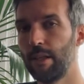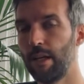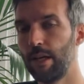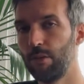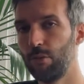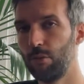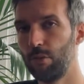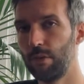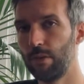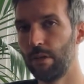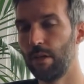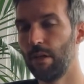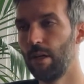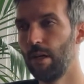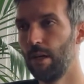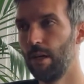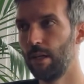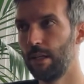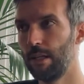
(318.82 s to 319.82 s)
très succinct,
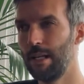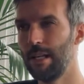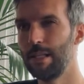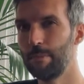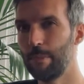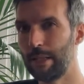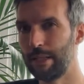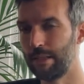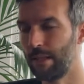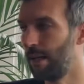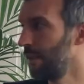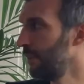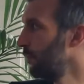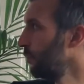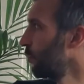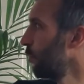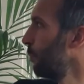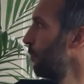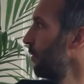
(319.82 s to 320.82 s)
qui laisse pas de traces,
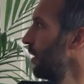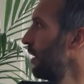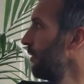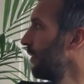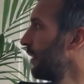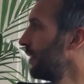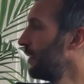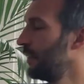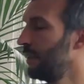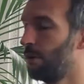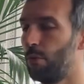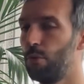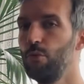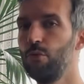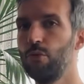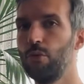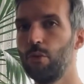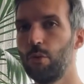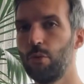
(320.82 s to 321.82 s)
donc on peut l'effacer en
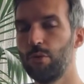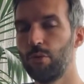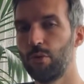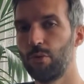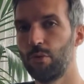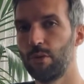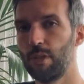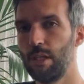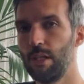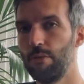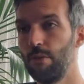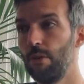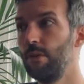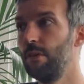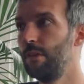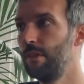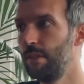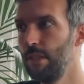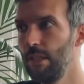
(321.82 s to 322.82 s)
une seconde sur son téléphone
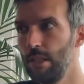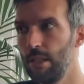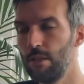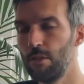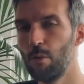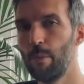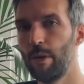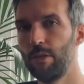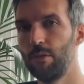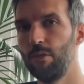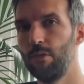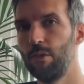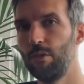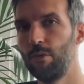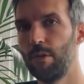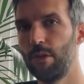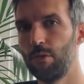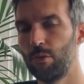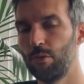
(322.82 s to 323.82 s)
s'il se passe une
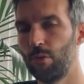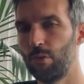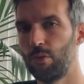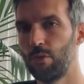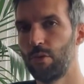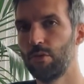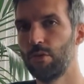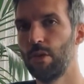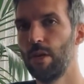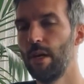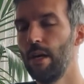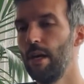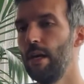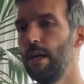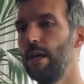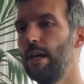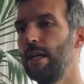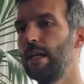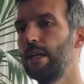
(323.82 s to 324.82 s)
situation d'urgence.
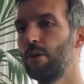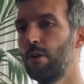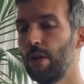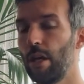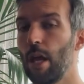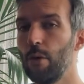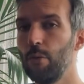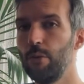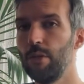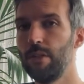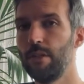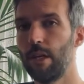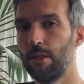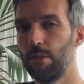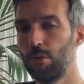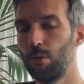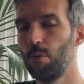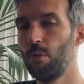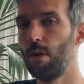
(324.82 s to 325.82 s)
Et quand il y a une
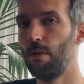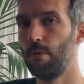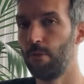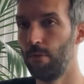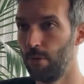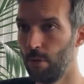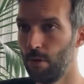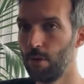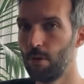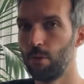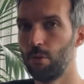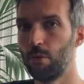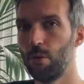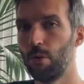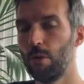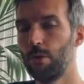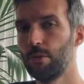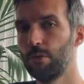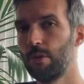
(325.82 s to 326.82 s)
exaction, un viol en
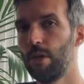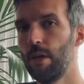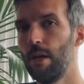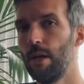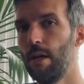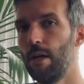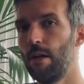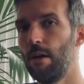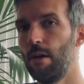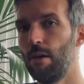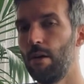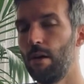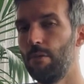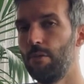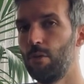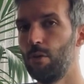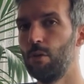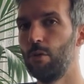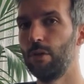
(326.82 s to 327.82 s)
l'occurrence, euh, un
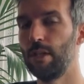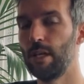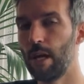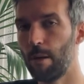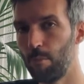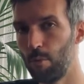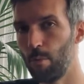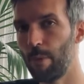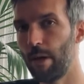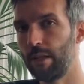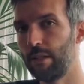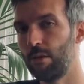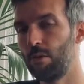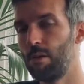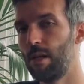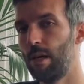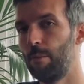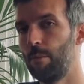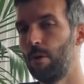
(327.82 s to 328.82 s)
viol de guerre plus
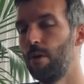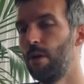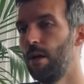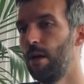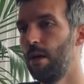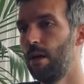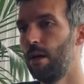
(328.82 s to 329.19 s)
particulièrement,